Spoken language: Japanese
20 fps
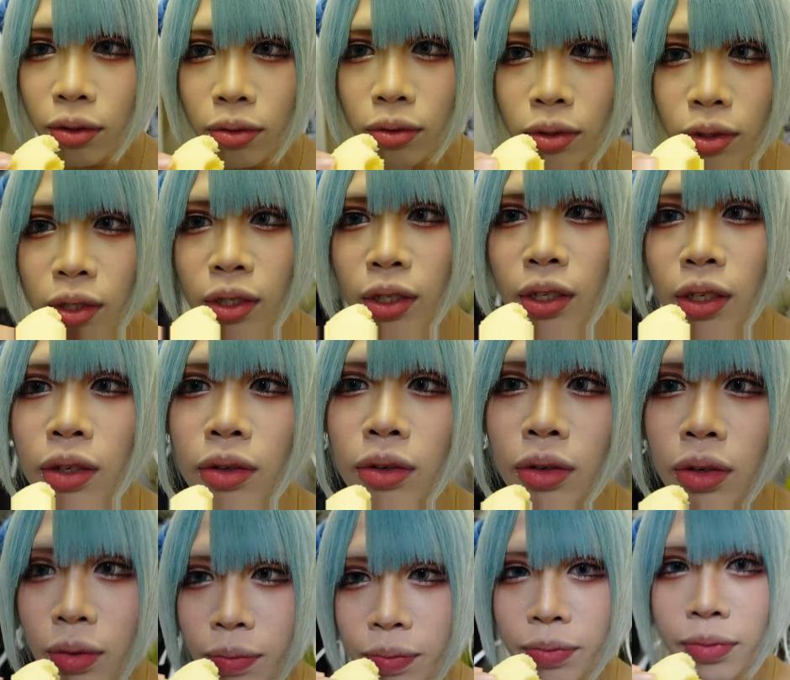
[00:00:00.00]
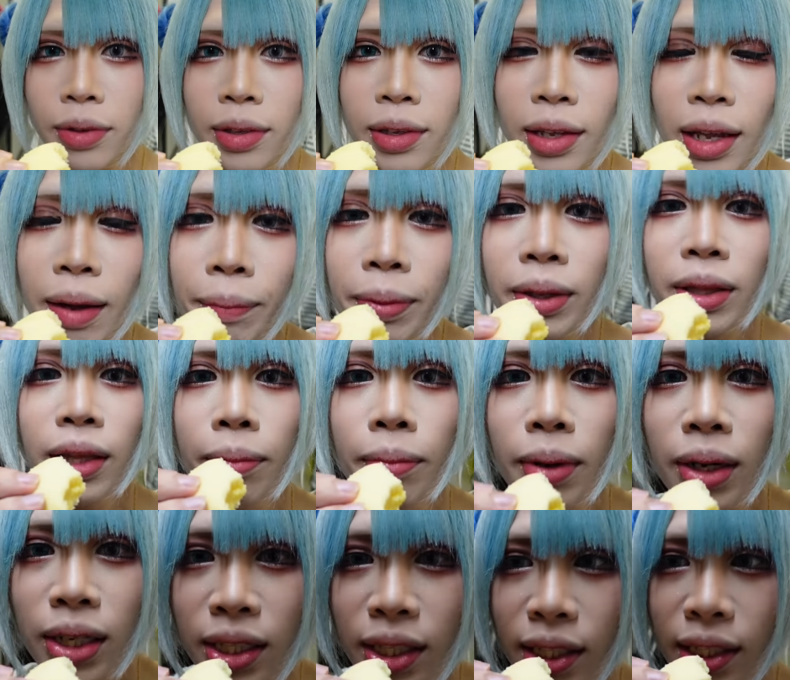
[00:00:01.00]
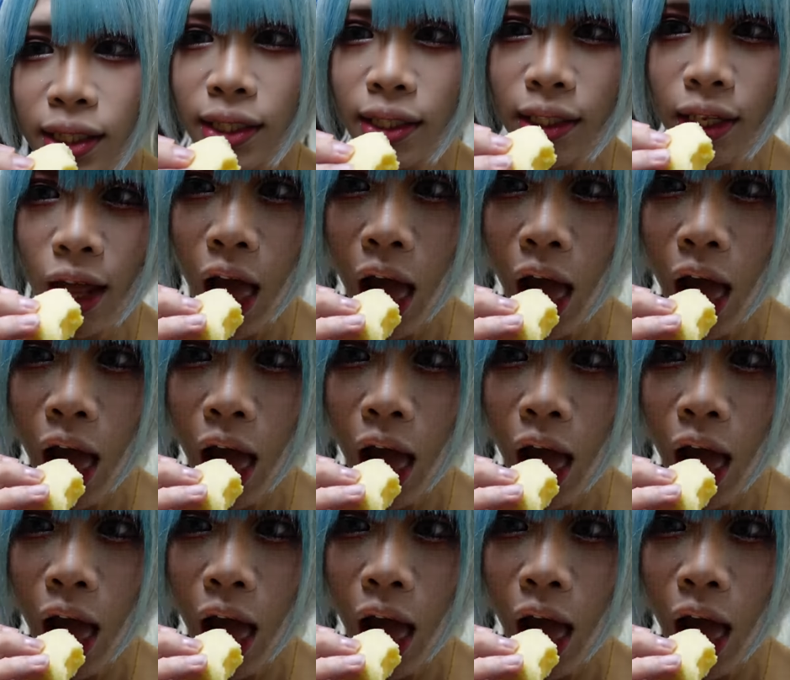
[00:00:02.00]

の月を食べてます